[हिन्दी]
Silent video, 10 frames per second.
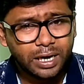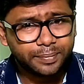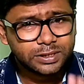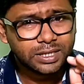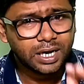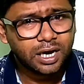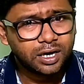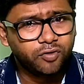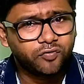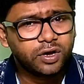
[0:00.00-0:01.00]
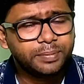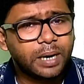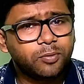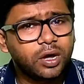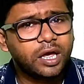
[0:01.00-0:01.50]
मेगापिक्सल का है वहीं पे
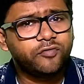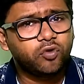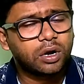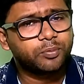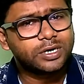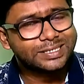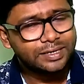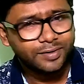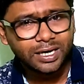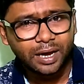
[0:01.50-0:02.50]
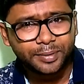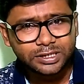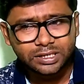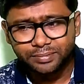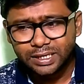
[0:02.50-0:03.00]
आपको एफ वन पॉइंट सेवन का
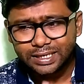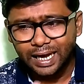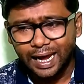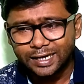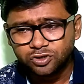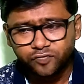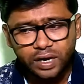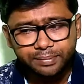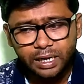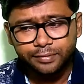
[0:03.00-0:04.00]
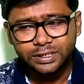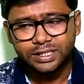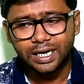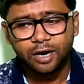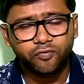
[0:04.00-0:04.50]
अपर्चर मिलती है एंड जो 5
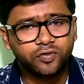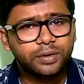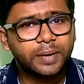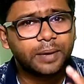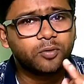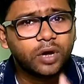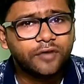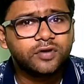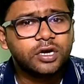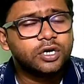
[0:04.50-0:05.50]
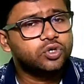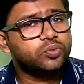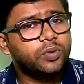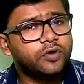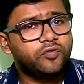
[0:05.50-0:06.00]
मेगापिक्सल का वहीं पे आपको एफ टू
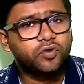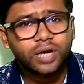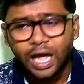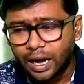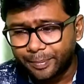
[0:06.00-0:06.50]
पॉइंट फोर का